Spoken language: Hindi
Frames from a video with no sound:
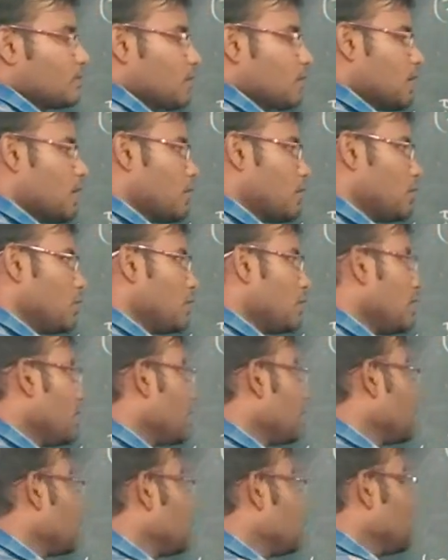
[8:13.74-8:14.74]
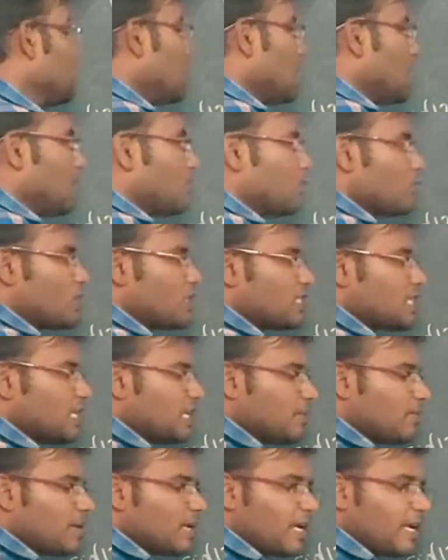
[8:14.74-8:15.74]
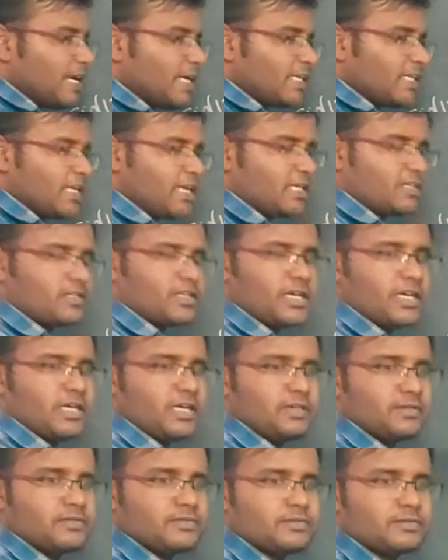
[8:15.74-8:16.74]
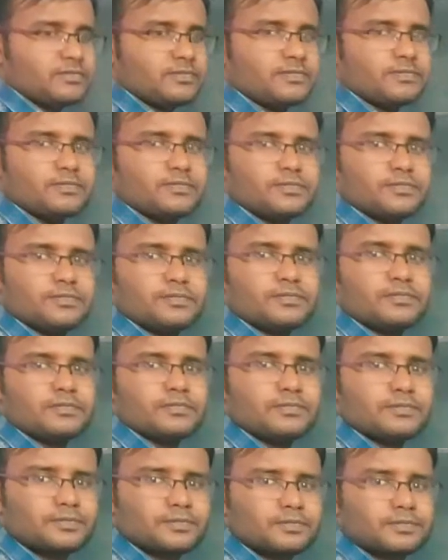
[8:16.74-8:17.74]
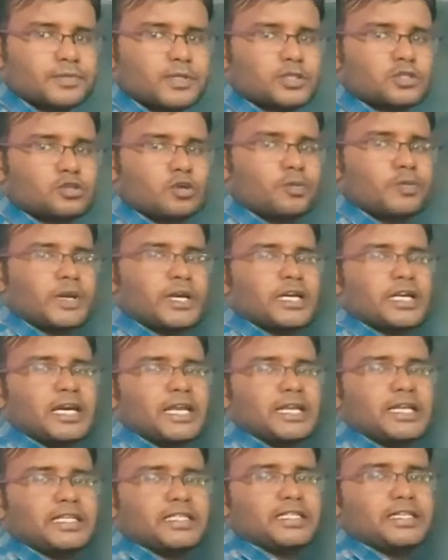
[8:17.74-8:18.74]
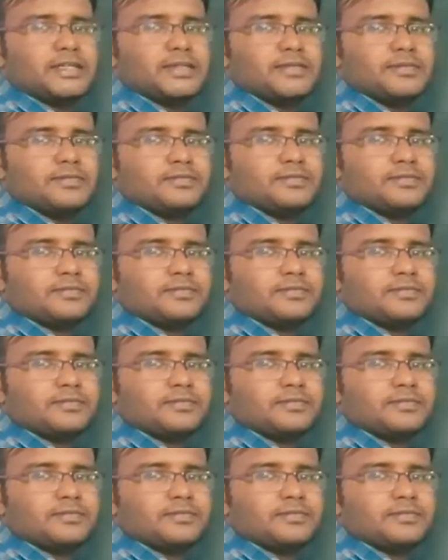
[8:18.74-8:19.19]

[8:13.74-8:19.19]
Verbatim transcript: कर लोगे अब क्वेश्चन नंबर एट देखते हैं इसको प्रिंट कर लीजिए